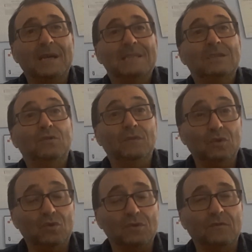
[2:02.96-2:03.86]
è anzi
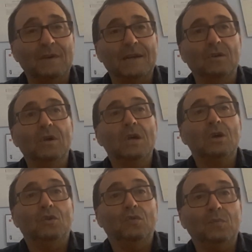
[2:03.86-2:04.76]
doveroso
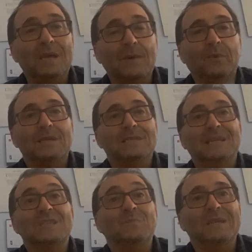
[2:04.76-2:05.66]
farlo dobbiamo
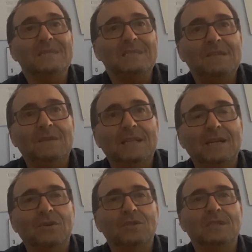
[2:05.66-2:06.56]
essere espressivi
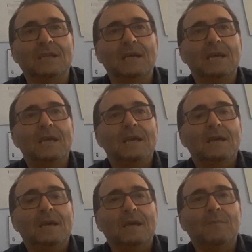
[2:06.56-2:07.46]
nelle nostre
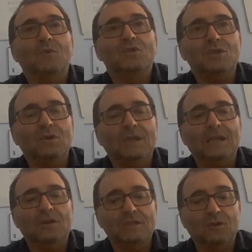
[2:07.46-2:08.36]
emozioni,
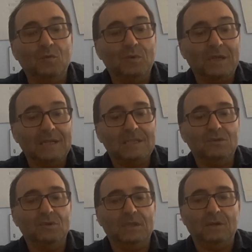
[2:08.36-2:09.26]
nelle nostre
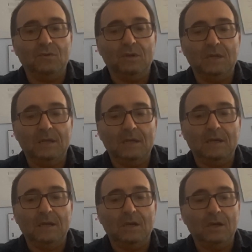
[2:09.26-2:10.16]
comunicazioni con,
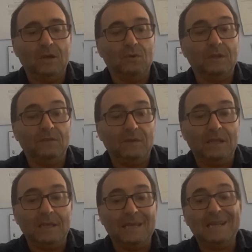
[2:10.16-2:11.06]
eh, con i
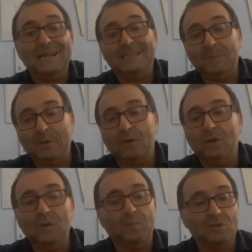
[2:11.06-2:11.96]
figli. In altre
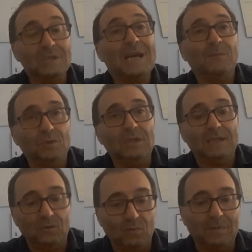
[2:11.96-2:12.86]
parole, noi possiamo
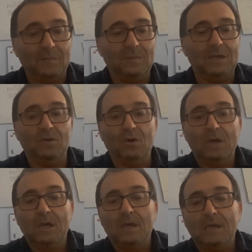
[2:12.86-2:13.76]
dire ad un
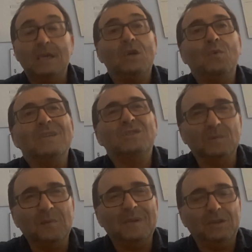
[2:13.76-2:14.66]
bambino in
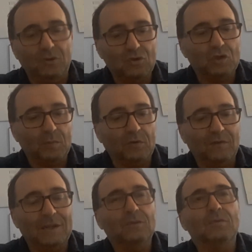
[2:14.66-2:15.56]
questo momento io sto
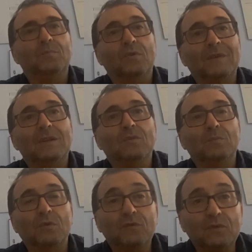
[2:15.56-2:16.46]
provando
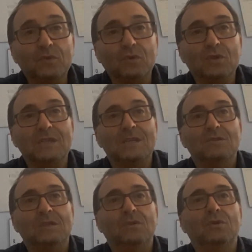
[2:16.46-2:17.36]
un profondo
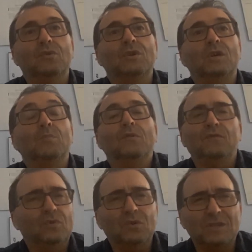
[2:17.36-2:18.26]
senso di dolore, un
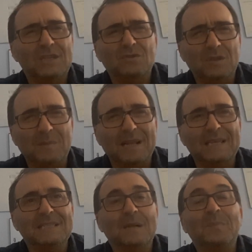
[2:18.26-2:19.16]
profondo senso di
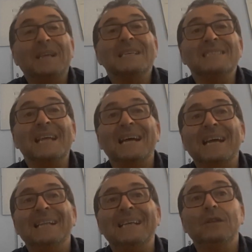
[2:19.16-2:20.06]
malessere, perché sta
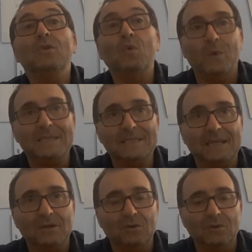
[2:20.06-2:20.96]
accadendo
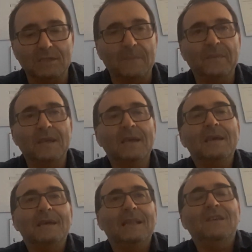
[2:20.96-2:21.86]
questa cosa.
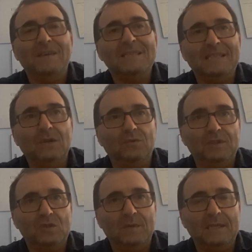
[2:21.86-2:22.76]
Deve essere
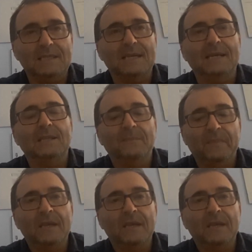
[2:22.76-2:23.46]
contestualizzata.